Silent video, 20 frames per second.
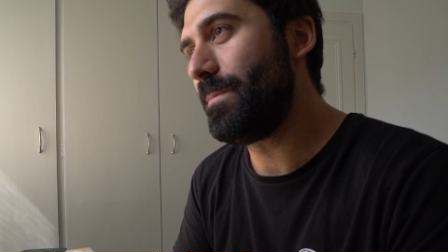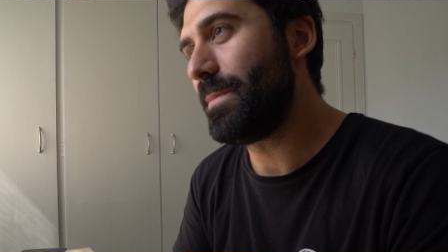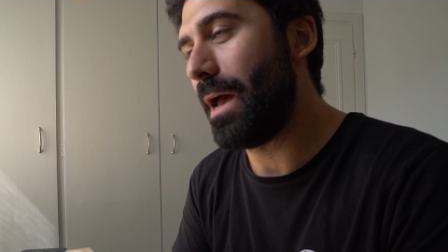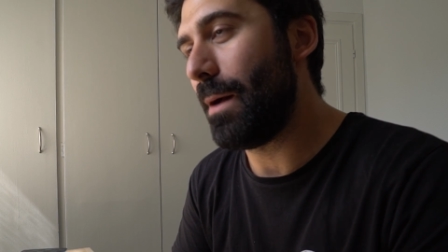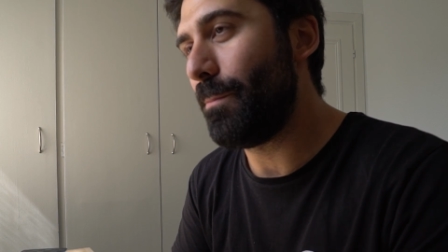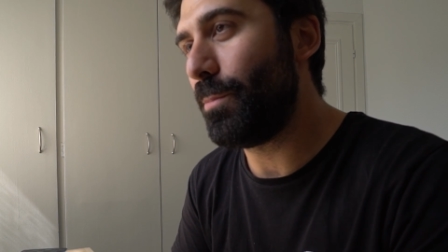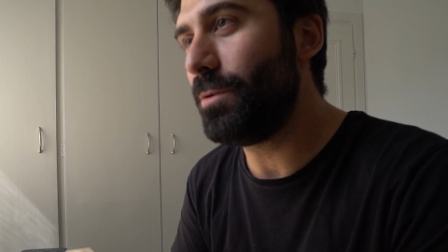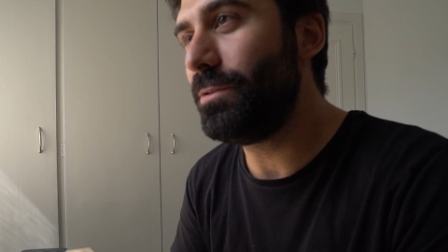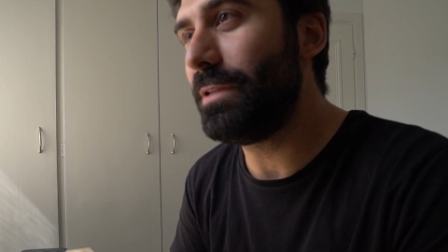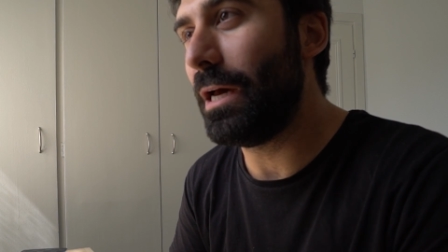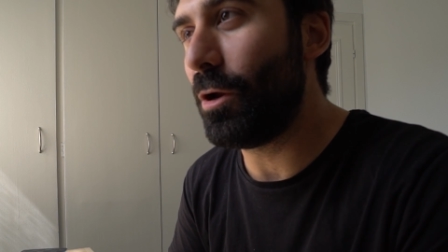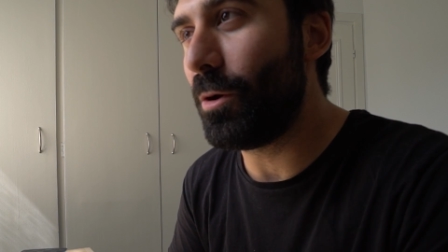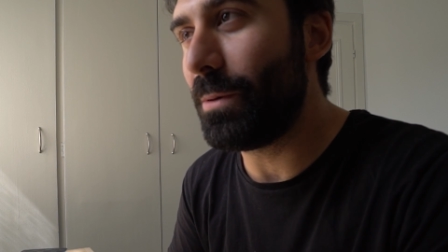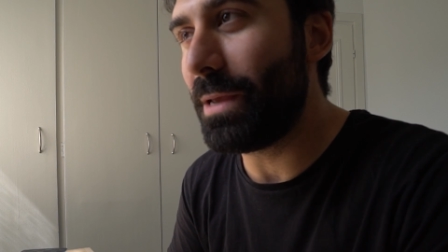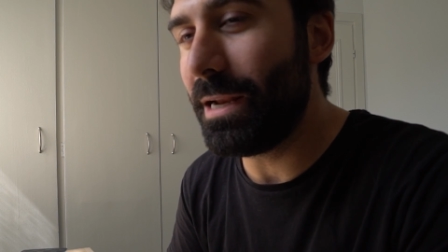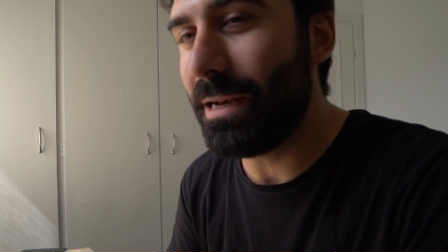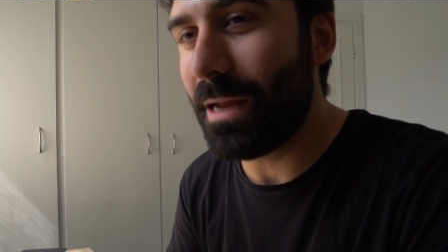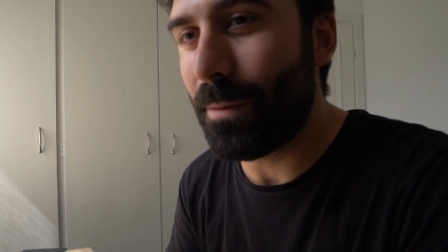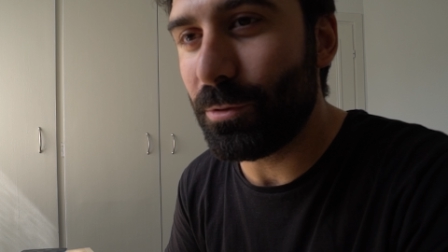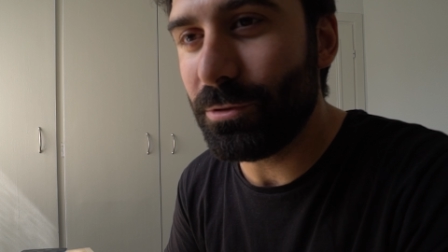Apúntalo
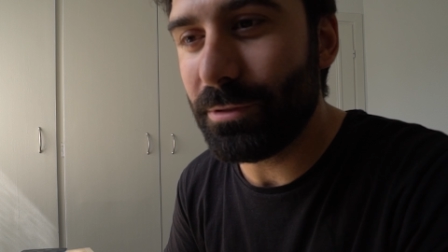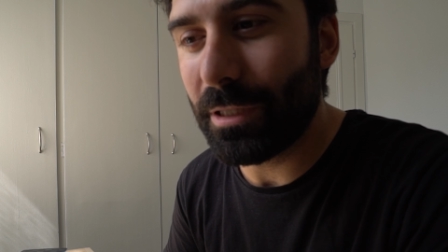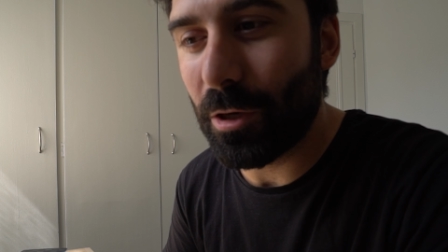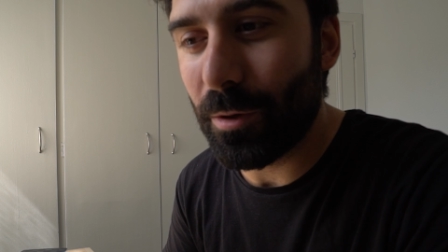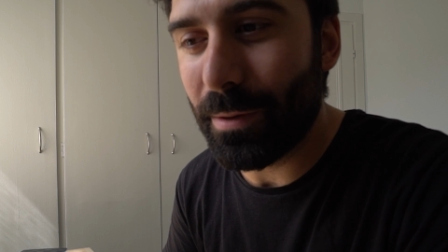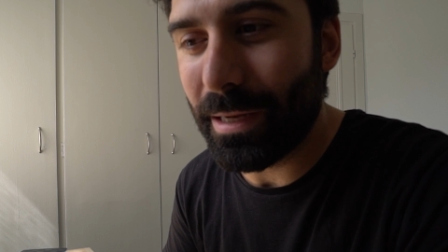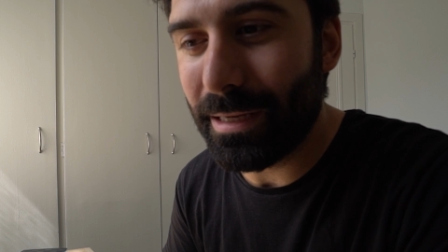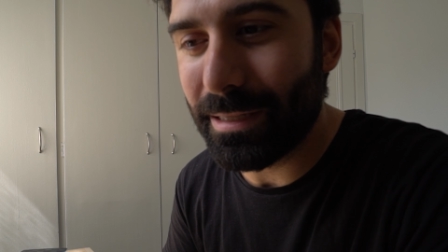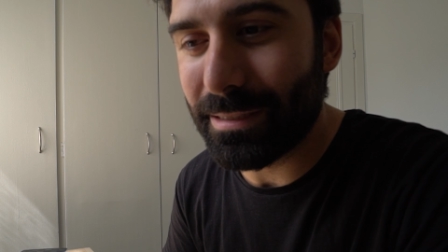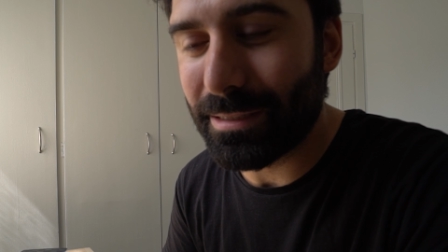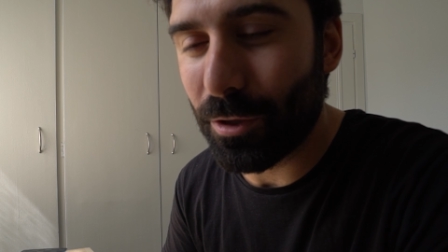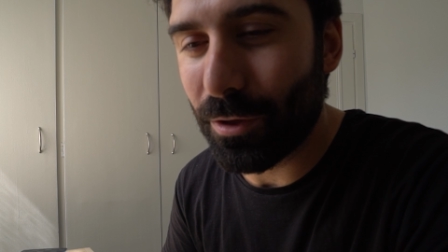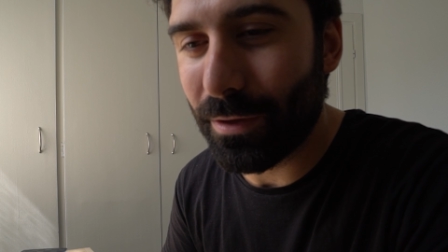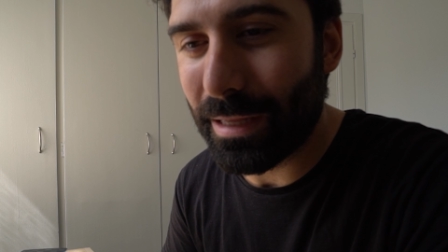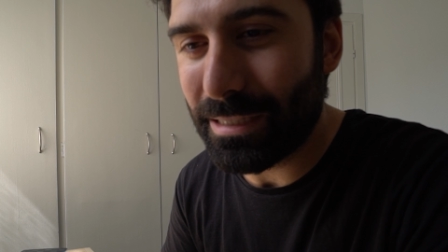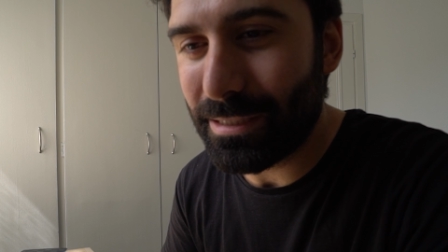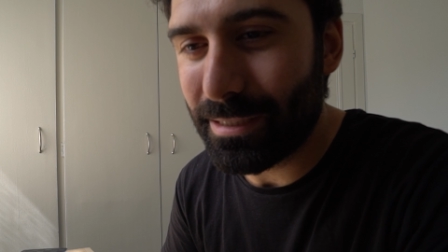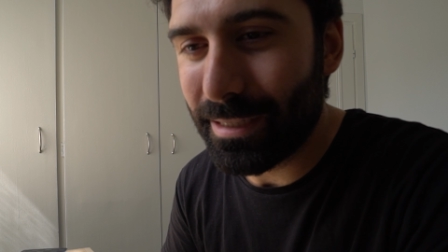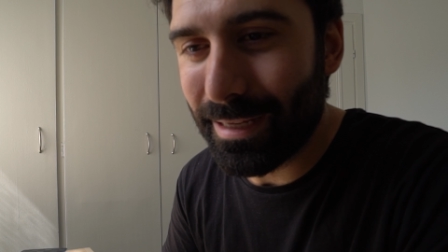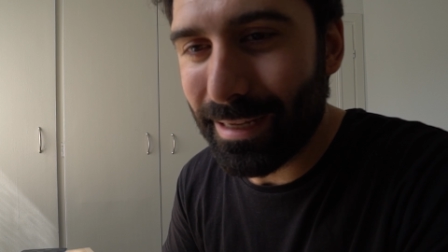bien, apúntalo bien y se lo
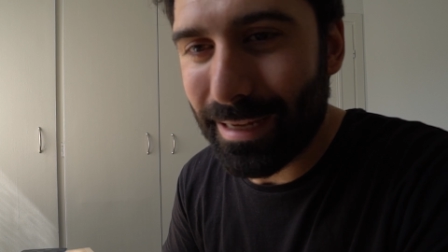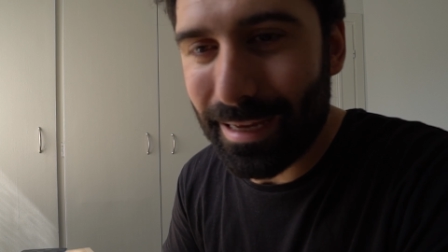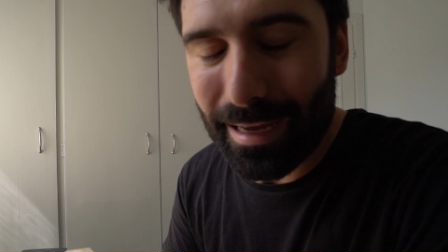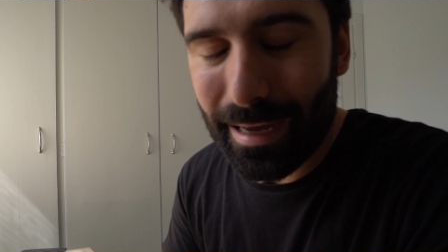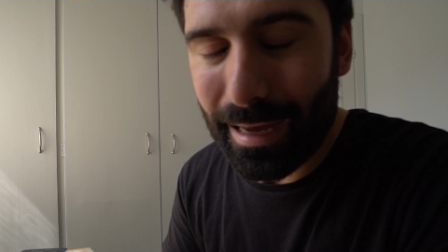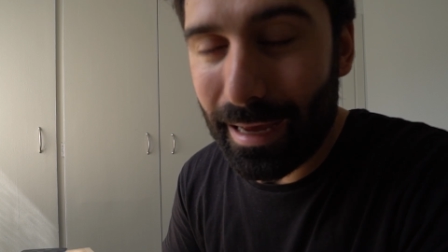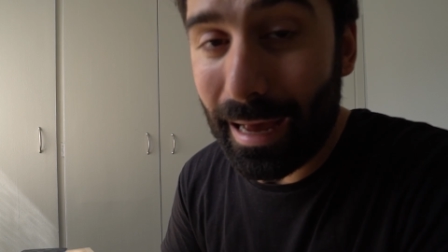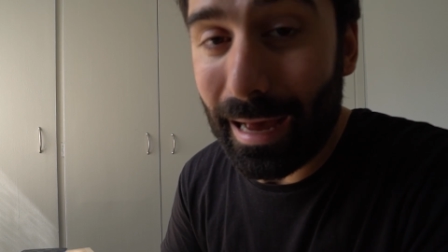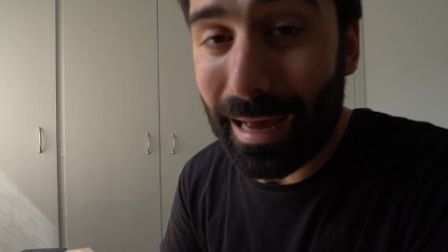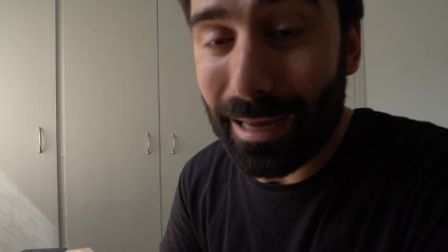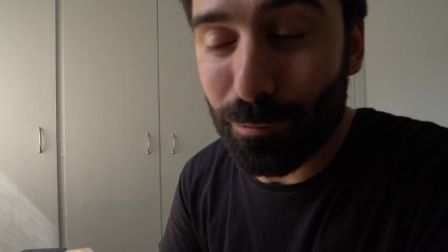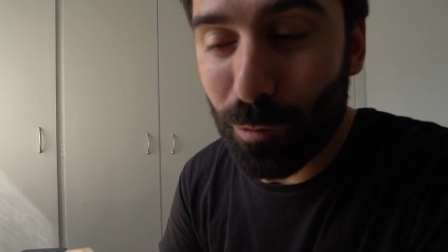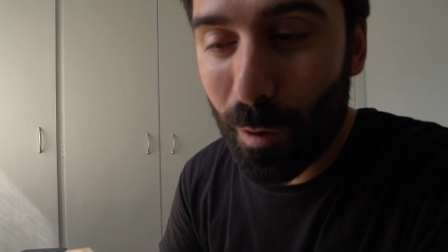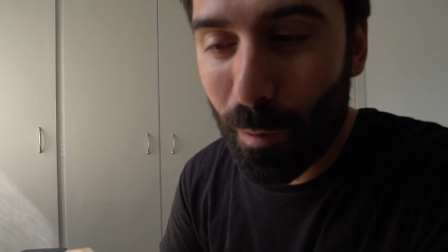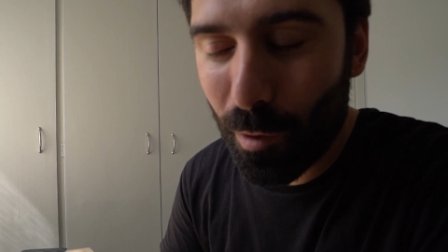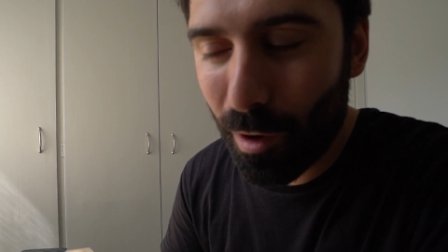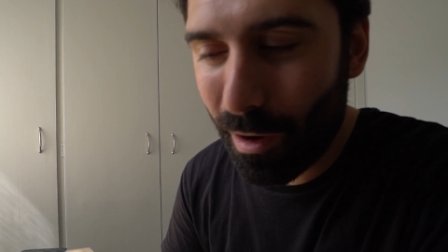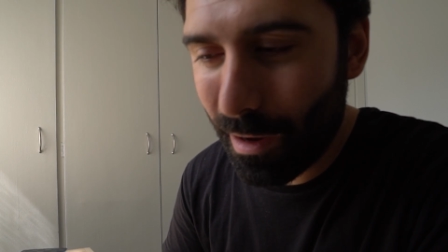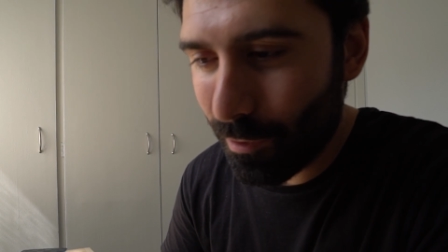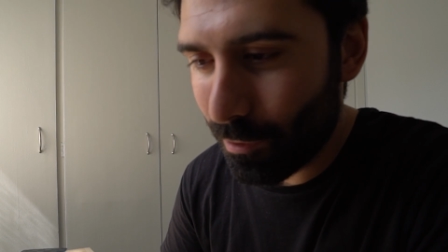das a tu
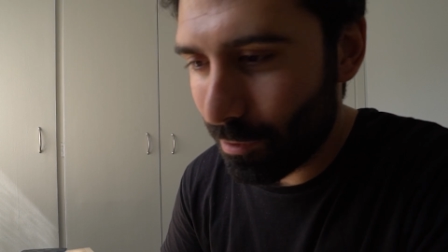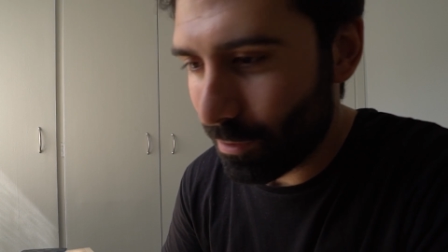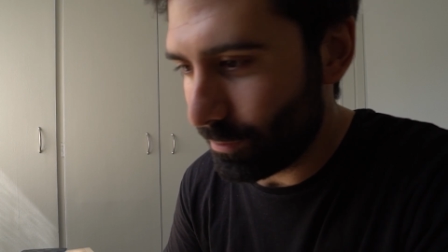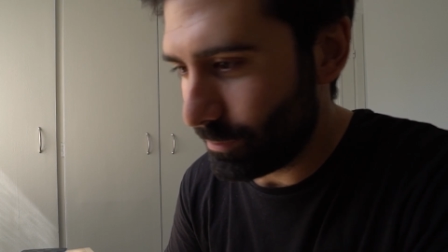abogado.